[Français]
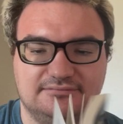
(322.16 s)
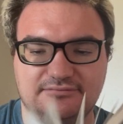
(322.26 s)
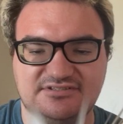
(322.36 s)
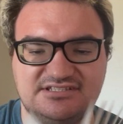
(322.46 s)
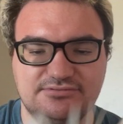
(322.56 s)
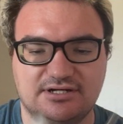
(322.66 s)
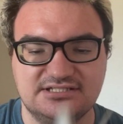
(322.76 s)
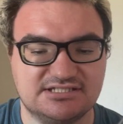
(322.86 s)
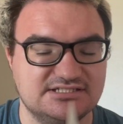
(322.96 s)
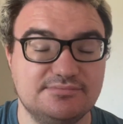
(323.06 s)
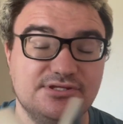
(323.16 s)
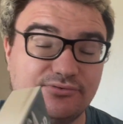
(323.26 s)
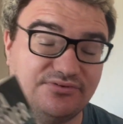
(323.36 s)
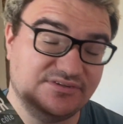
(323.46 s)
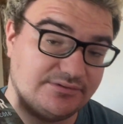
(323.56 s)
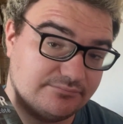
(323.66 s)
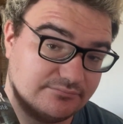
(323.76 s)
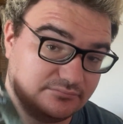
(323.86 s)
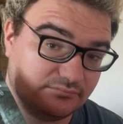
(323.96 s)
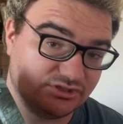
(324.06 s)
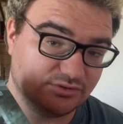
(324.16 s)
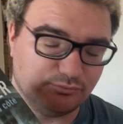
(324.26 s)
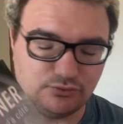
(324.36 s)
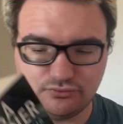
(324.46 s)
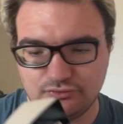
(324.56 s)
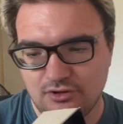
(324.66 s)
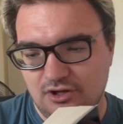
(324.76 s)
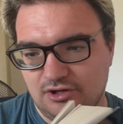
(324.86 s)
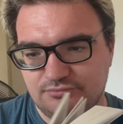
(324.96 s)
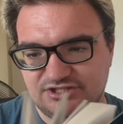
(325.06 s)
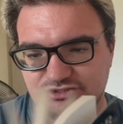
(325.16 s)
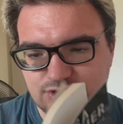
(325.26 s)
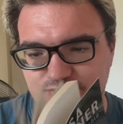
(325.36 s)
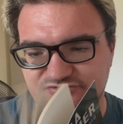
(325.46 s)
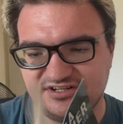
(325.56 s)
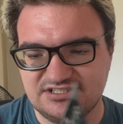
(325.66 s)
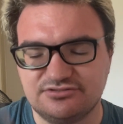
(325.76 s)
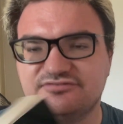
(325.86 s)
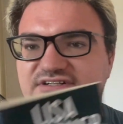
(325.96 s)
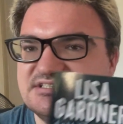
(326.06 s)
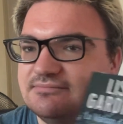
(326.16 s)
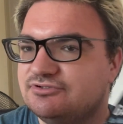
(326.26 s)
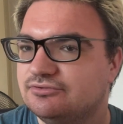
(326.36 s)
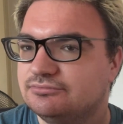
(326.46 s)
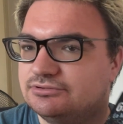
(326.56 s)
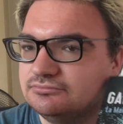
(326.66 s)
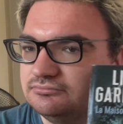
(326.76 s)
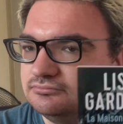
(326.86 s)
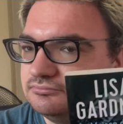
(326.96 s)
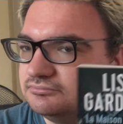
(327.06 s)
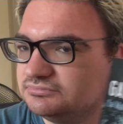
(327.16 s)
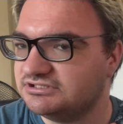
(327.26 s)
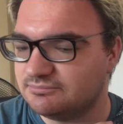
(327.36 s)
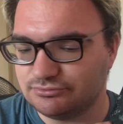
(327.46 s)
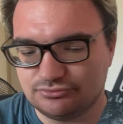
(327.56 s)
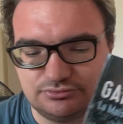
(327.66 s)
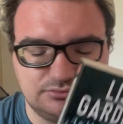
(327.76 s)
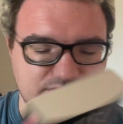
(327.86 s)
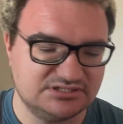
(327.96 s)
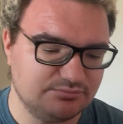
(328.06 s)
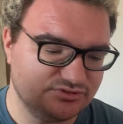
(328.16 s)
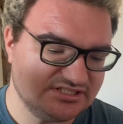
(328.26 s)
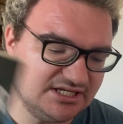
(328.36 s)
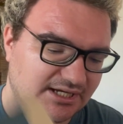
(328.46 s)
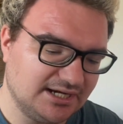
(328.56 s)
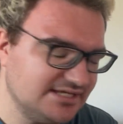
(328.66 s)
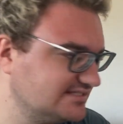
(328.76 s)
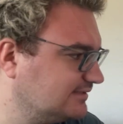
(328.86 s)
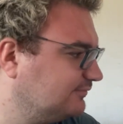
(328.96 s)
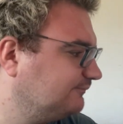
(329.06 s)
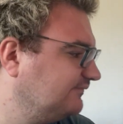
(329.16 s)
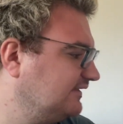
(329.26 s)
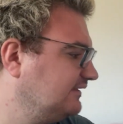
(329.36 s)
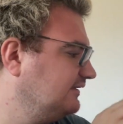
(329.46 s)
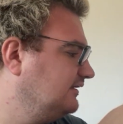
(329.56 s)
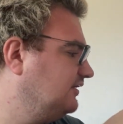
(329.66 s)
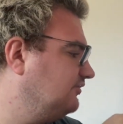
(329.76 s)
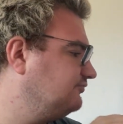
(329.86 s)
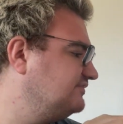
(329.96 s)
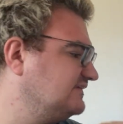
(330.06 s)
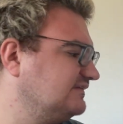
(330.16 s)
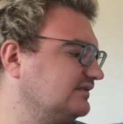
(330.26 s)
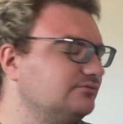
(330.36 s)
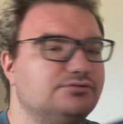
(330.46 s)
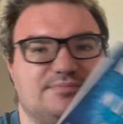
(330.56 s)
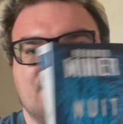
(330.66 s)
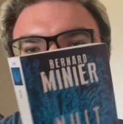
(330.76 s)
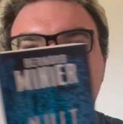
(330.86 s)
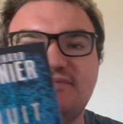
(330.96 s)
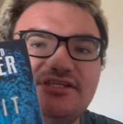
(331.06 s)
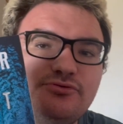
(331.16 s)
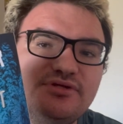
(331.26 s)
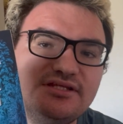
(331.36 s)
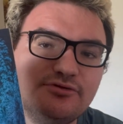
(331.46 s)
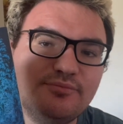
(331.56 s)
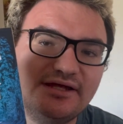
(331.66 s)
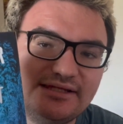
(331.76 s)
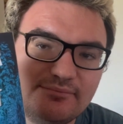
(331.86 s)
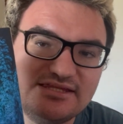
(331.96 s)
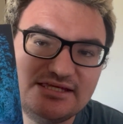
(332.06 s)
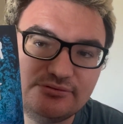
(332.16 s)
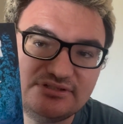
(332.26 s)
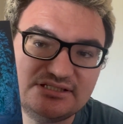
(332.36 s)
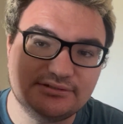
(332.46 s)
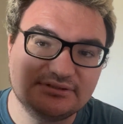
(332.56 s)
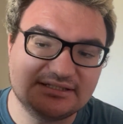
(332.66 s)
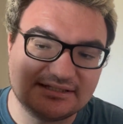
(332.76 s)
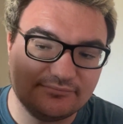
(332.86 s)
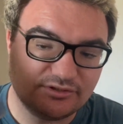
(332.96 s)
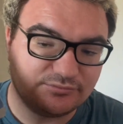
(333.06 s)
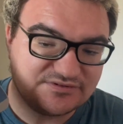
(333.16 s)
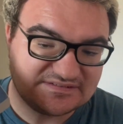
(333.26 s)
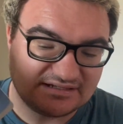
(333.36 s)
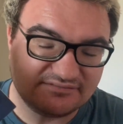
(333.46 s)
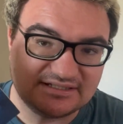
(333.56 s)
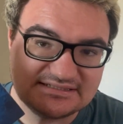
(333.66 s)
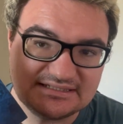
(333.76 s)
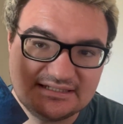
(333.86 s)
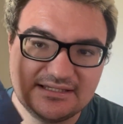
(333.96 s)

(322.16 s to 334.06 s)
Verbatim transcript: Didi Warren, ça se lit bien aussi j'aime beaucoup. Peut-être que je me le ferai sur fin septembre. Ça peut, euh, ça peut se lire classiquement. Ensuite, c'est très drôle parce que j'ai mis Nuit de Bernard Minier, donc qui est le quatrième tome de Servaz,